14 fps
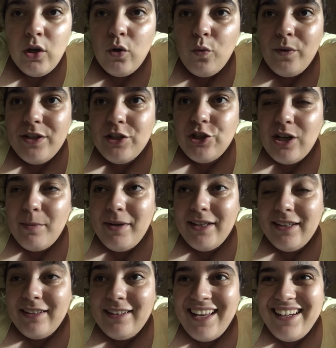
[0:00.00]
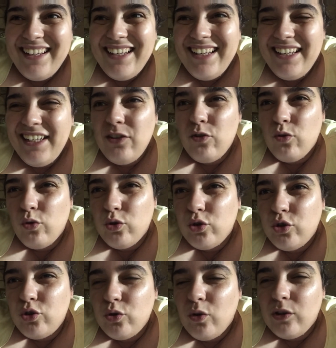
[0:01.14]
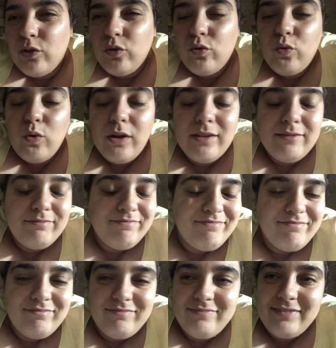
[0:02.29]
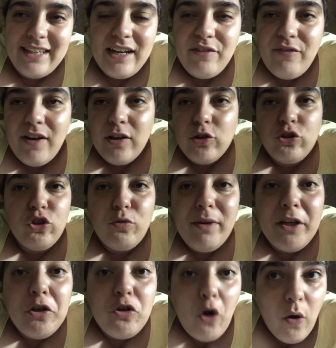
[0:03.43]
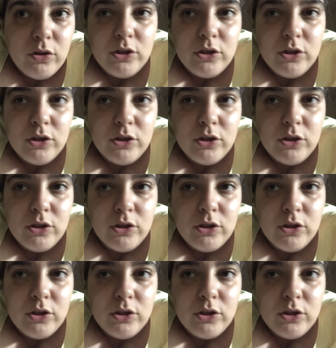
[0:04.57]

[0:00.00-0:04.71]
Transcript: quindi sinceramente dare lì rosso, addirittura mm, dare fallo secondo me no,